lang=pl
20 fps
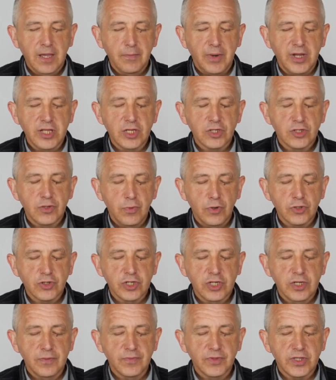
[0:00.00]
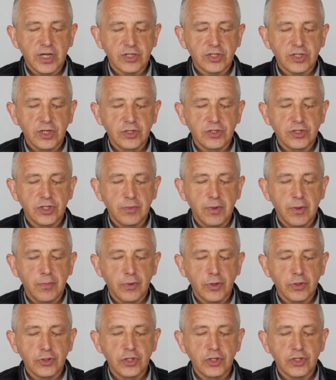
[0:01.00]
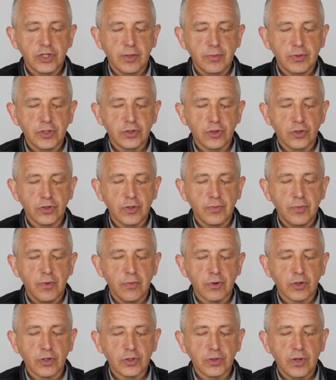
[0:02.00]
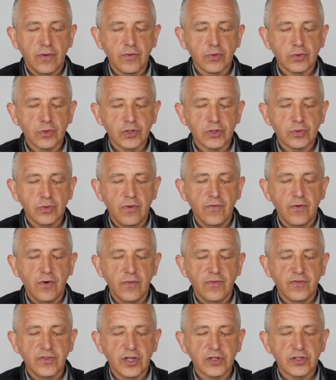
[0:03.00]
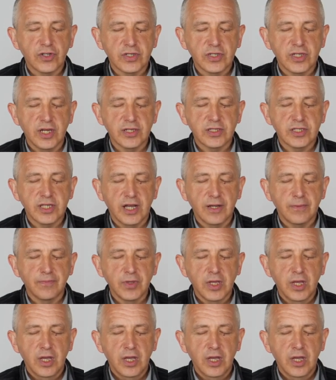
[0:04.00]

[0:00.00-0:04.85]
Panie nasz Boże, tak chcę Ciebie prosić, abyś to Ty pobłogosławił to słowo w naszych sercach,